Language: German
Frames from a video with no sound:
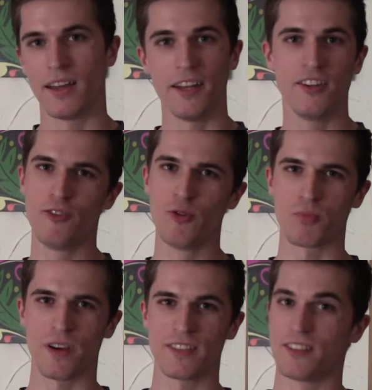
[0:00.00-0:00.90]
Indie
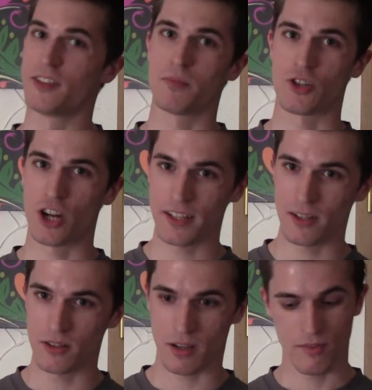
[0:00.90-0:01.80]
News-mäßig sieht es mal schlecht
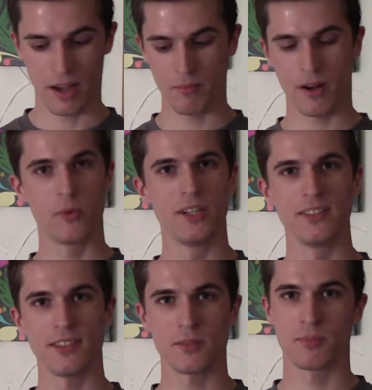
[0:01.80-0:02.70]
aus, aber wir haben ein paar
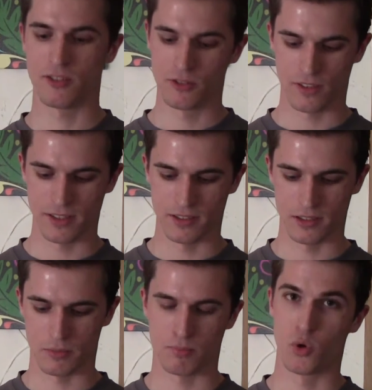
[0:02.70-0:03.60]
Releases,
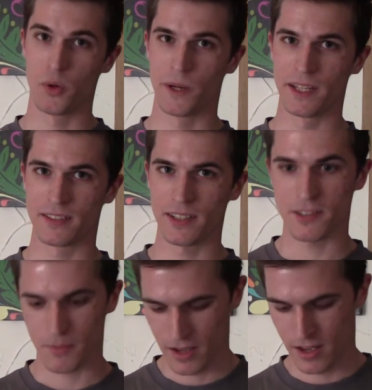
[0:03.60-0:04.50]
beziehungsweise
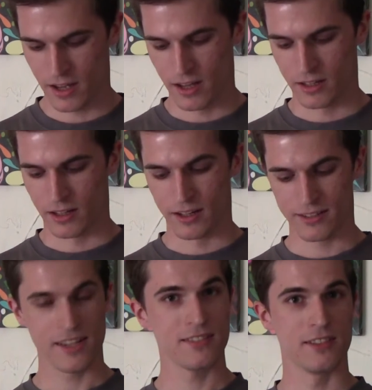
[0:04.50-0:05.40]
Pre-Releases. Äh, das
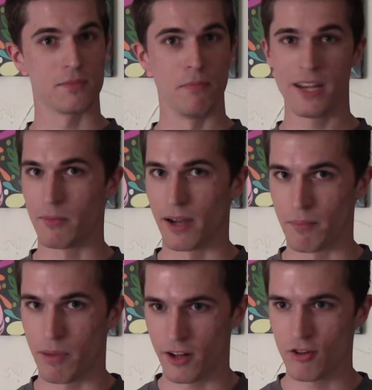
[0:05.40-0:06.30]
erste ist
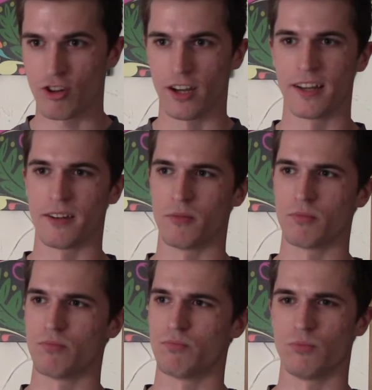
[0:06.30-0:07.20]
Megabyte Punch, ein,
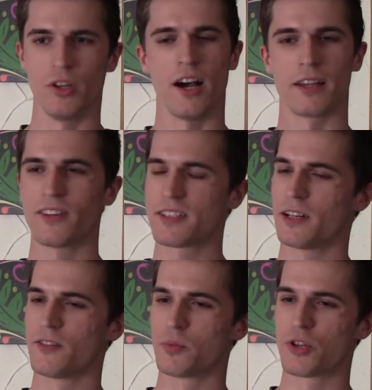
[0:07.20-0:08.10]
ja, ich weiß gar
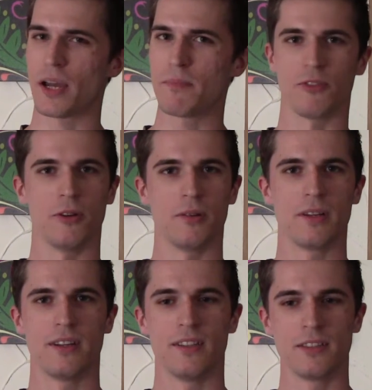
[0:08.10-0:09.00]
nicht, wie ich es beschreiben soll.
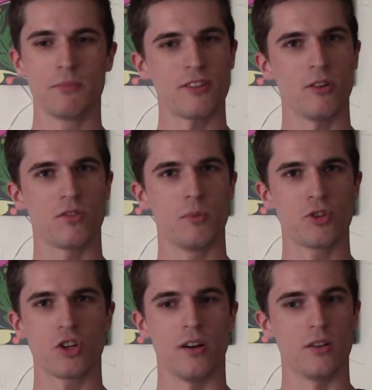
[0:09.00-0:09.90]
Sieht ein bisschen aus wie eine
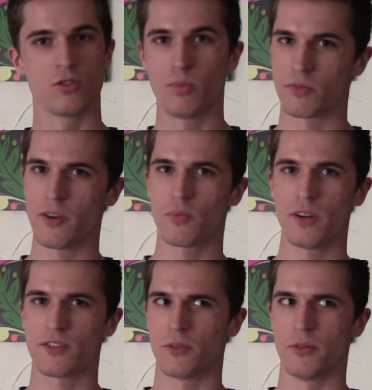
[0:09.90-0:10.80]
Mischung aus Super Smash
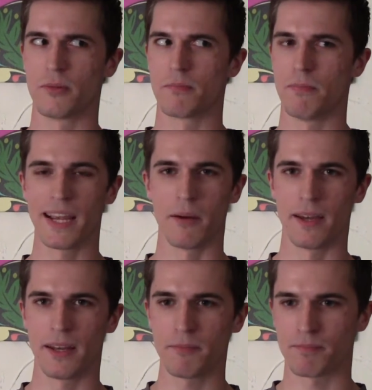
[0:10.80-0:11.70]
Bros. und Mega
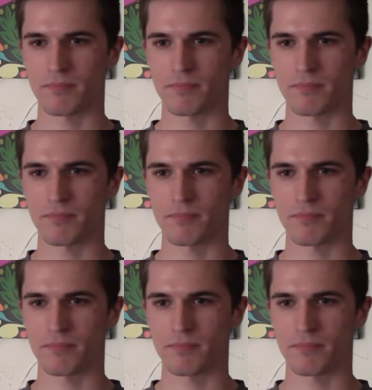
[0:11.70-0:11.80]
Man.